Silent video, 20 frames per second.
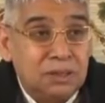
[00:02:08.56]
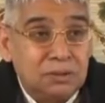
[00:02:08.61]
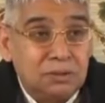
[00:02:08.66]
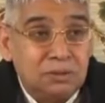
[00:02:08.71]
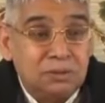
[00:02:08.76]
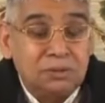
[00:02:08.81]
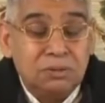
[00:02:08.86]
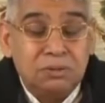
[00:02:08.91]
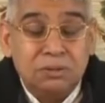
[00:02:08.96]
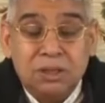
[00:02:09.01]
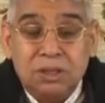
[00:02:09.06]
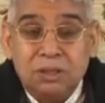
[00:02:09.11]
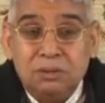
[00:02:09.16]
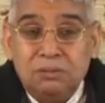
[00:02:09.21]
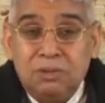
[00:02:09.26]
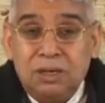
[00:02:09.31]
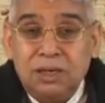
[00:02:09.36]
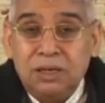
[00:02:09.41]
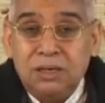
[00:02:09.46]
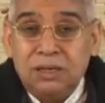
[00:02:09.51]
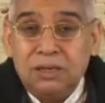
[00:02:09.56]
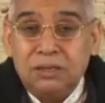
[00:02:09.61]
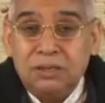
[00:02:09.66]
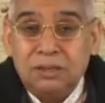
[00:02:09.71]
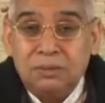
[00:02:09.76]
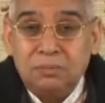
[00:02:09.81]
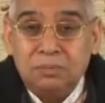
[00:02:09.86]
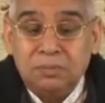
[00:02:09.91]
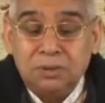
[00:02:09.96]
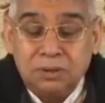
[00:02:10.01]
दांत निकलवाने
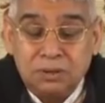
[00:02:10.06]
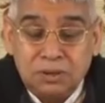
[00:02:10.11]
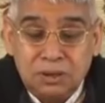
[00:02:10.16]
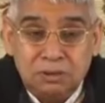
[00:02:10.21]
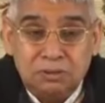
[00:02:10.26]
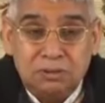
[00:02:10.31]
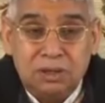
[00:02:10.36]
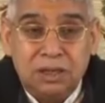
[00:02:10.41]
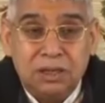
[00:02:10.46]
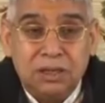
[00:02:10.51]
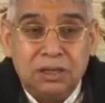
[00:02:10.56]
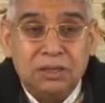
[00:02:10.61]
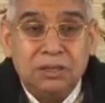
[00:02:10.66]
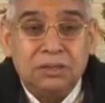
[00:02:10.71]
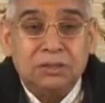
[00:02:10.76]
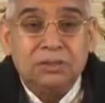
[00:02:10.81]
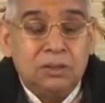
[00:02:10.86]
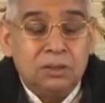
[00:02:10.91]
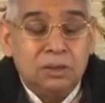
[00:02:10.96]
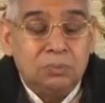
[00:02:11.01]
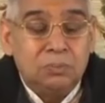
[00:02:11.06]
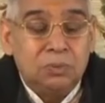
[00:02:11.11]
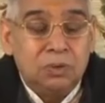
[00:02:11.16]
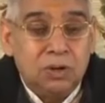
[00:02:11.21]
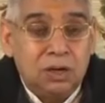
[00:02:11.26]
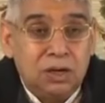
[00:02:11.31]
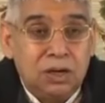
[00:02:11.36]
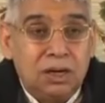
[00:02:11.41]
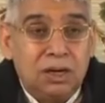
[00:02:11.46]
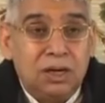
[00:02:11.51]
कदे चढ़वाने
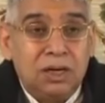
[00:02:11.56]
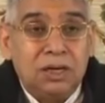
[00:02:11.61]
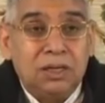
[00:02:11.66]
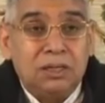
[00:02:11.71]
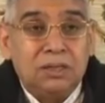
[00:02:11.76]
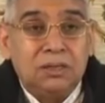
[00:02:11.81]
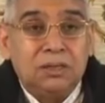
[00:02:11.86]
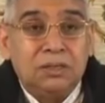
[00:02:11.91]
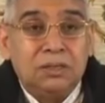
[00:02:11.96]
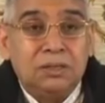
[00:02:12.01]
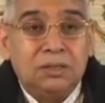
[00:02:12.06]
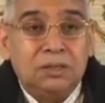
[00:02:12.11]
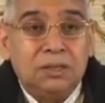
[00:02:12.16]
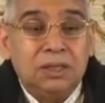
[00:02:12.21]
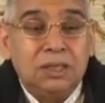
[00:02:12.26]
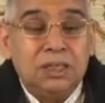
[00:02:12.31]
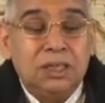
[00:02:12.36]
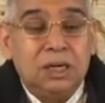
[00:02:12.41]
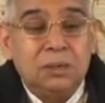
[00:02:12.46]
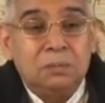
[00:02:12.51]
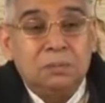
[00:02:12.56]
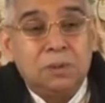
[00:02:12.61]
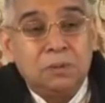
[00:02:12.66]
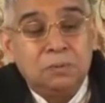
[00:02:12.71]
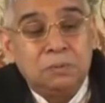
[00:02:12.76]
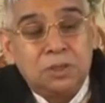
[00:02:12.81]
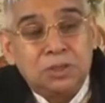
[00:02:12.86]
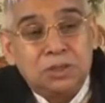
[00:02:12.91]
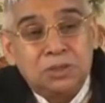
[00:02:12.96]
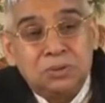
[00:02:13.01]
बुरा हाल है और
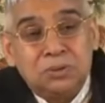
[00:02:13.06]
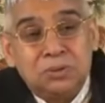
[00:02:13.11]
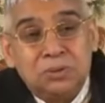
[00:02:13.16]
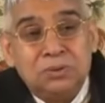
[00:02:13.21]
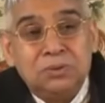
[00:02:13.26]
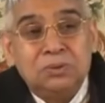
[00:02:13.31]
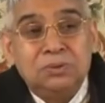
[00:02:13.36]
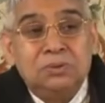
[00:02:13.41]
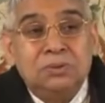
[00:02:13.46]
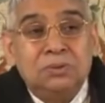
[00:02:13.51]
फिर मृत्यु